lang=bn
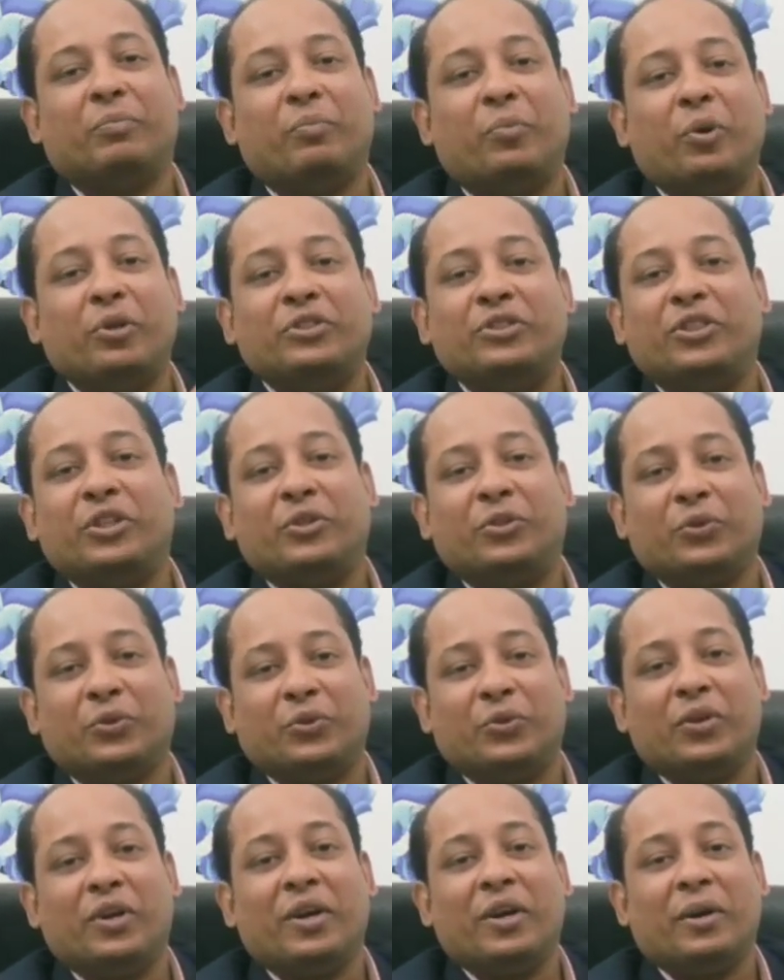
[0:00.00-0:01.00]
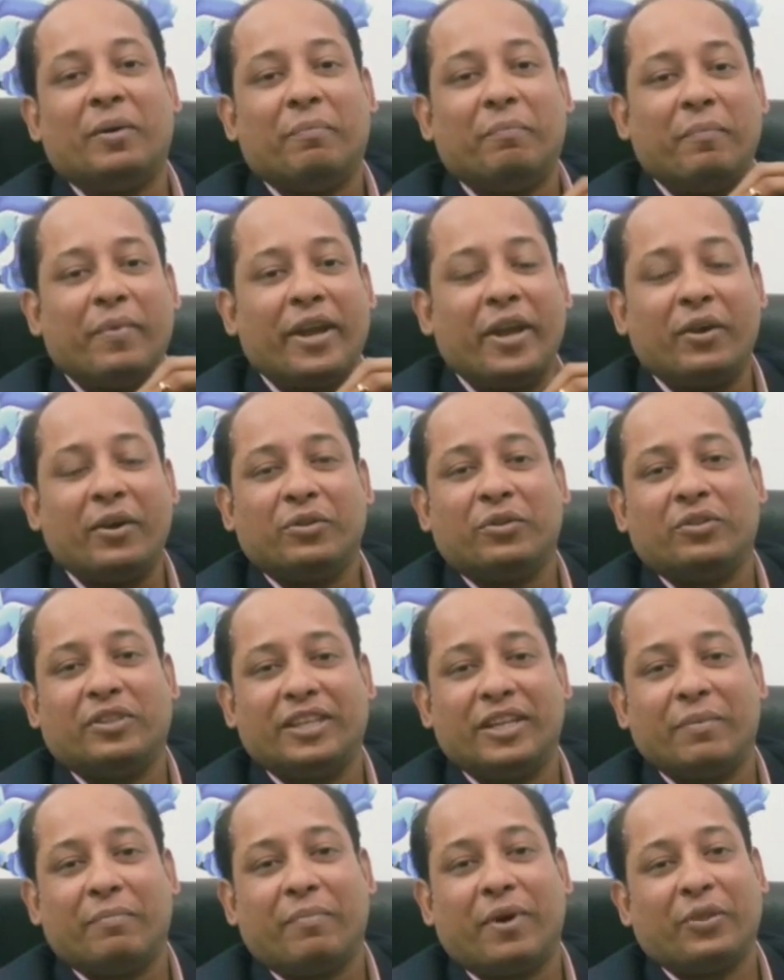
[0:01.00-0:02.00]
বঞ্চিত
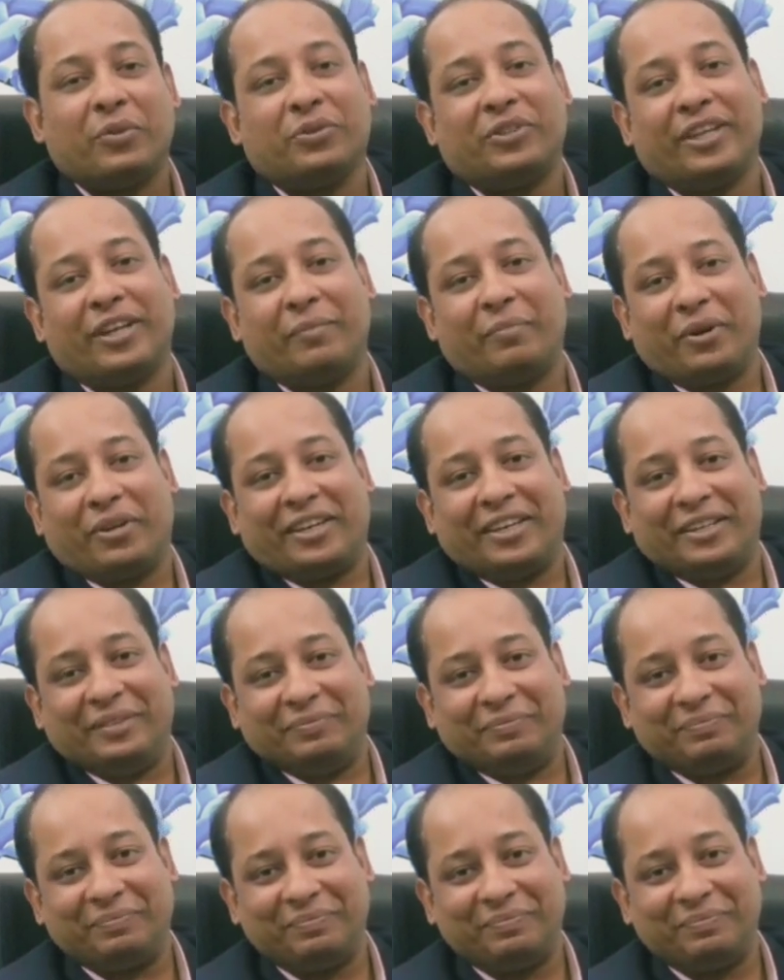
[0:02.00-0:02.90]
মেহনতি মানুষের পক্ষে